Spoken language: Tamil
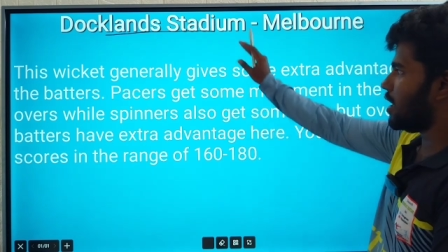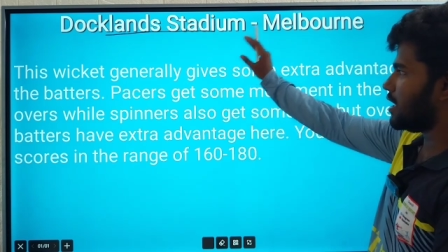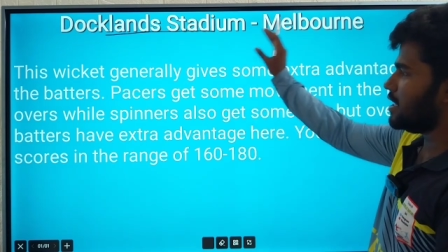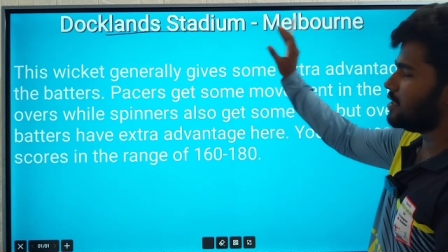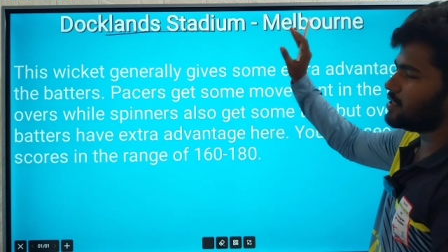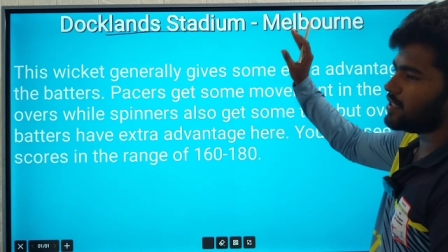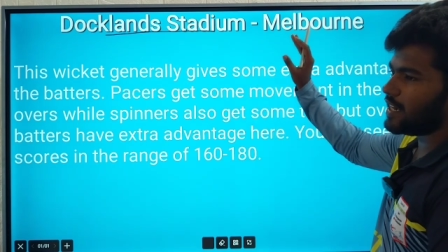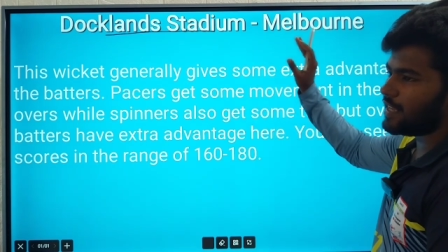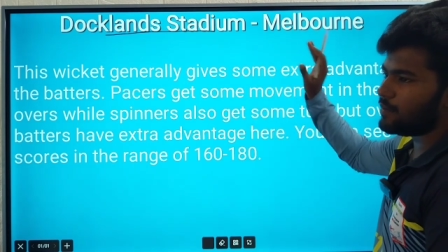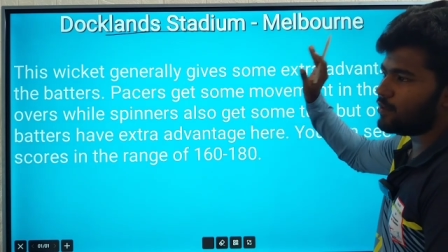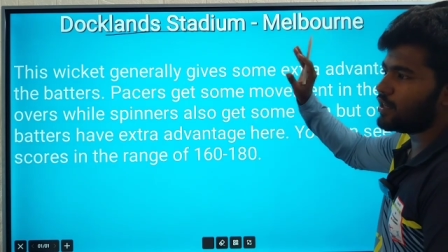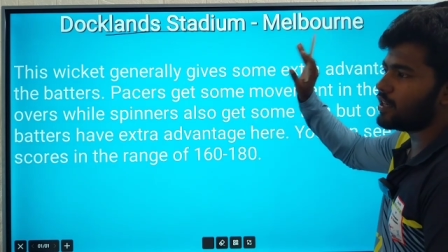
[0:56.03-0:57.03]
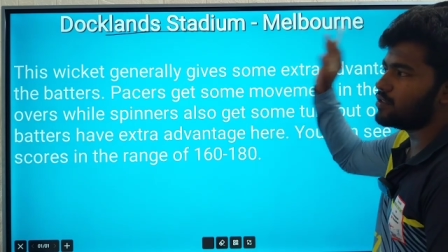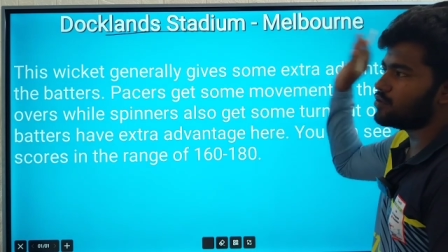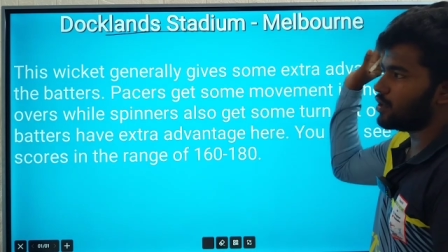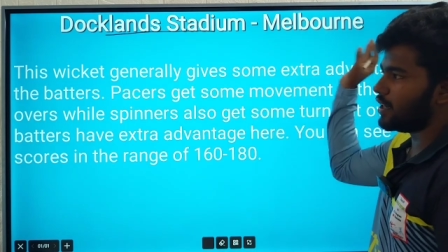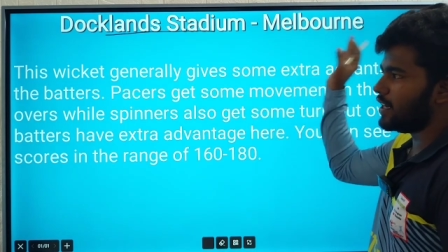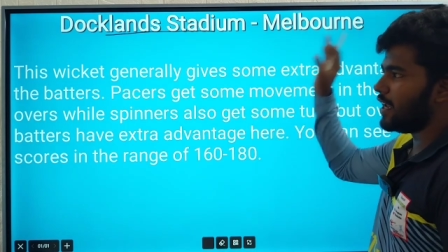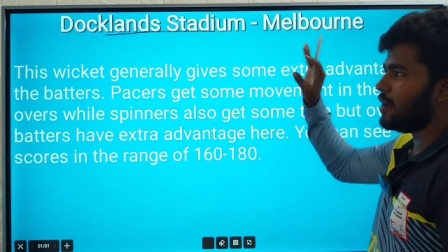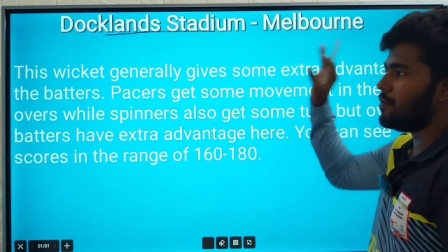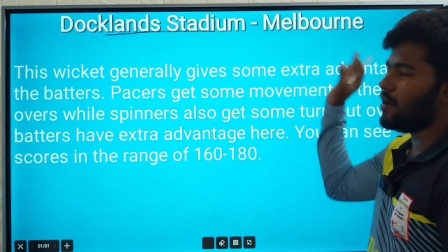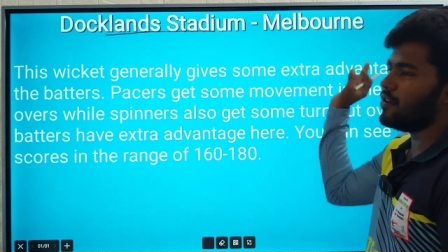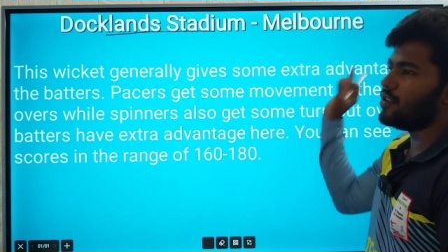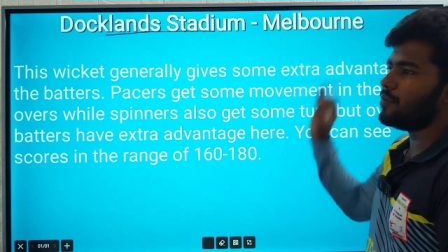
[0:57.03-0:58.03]
டாக்லாண்ட் ஸ்டேடியமும் இருக்கு ஸோ
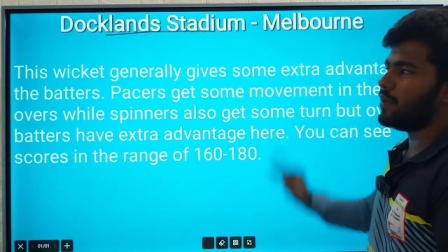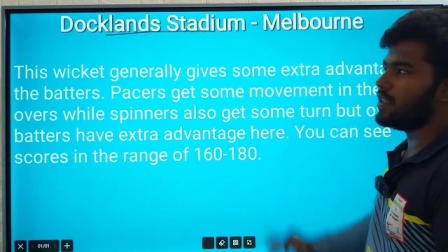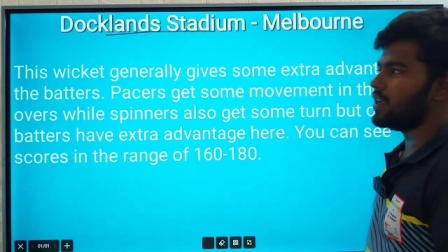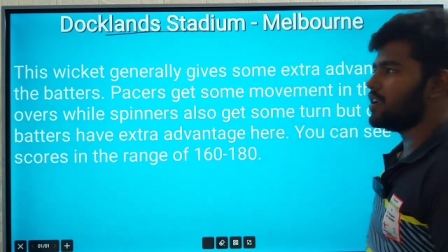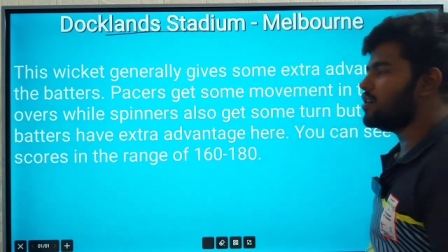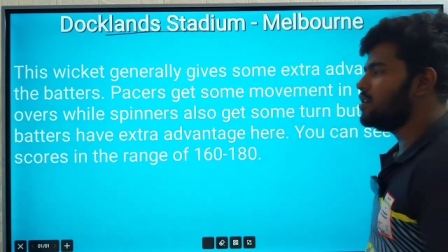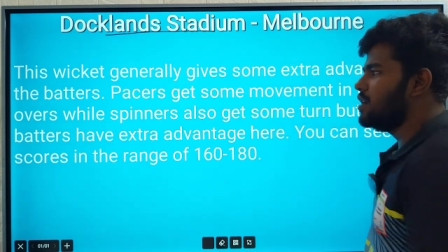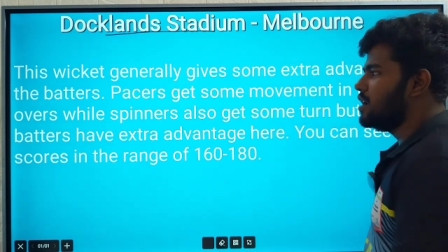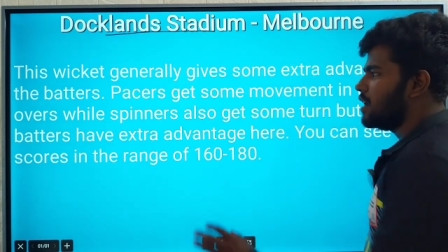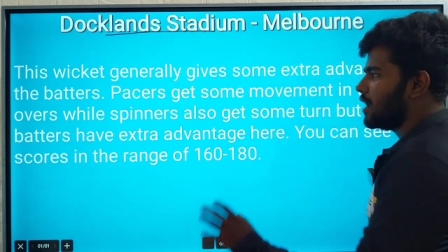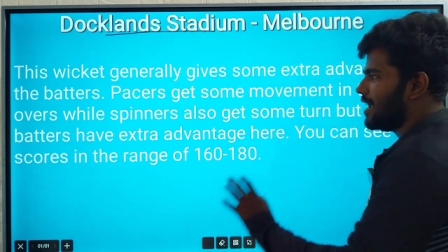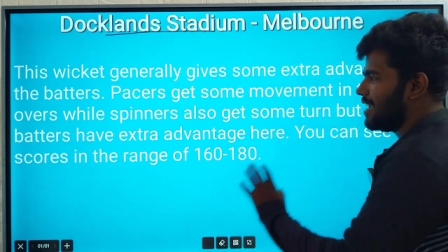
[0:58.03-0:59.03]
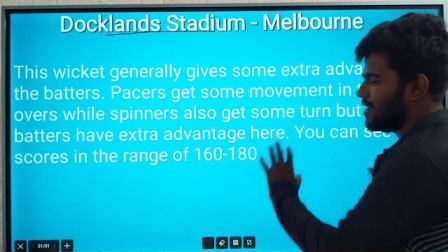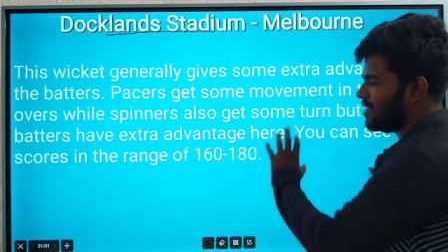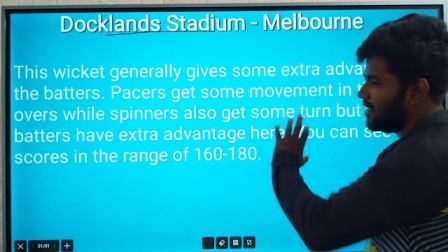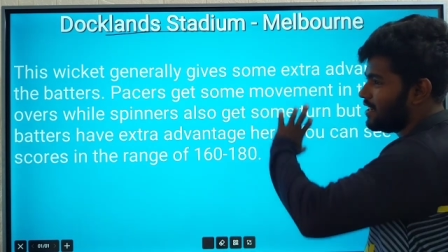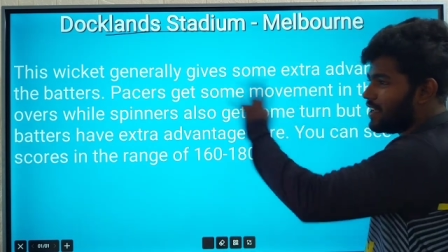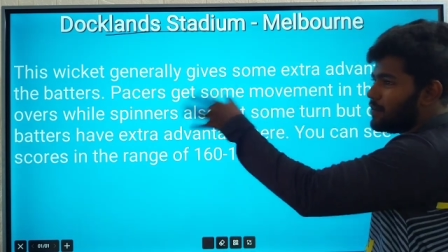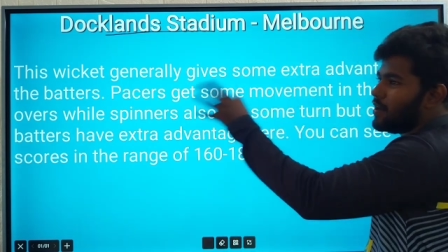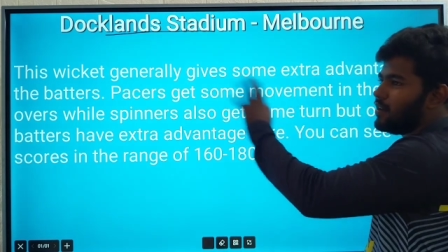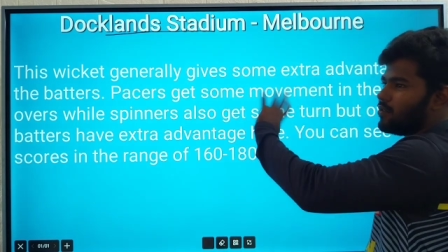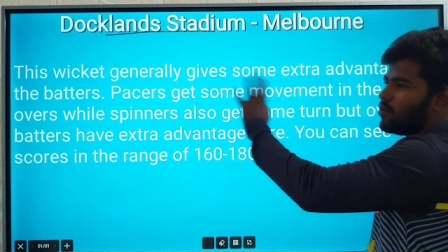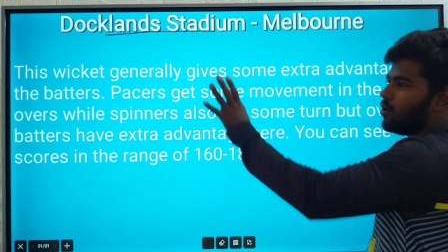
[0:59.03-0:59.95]
ரெண்டையுமே வந்து பாத்தீங்கன்னா ரெண்டையுமே